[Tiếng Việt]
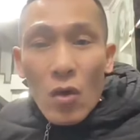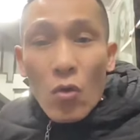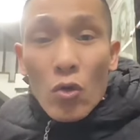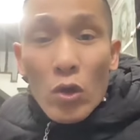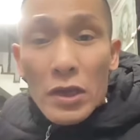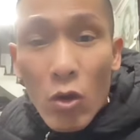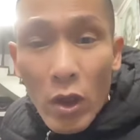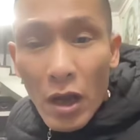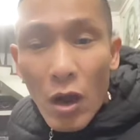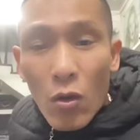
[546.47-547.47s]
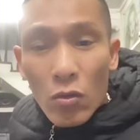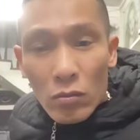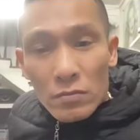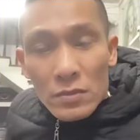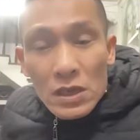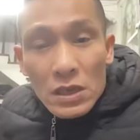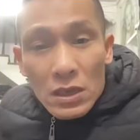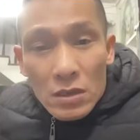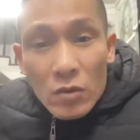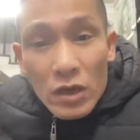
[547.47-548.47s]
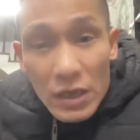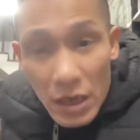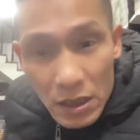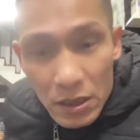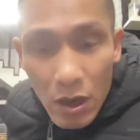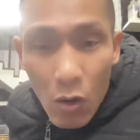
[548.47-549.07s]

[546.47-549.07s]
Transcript: gấu nó có nhiều loại gấu mọi người nhá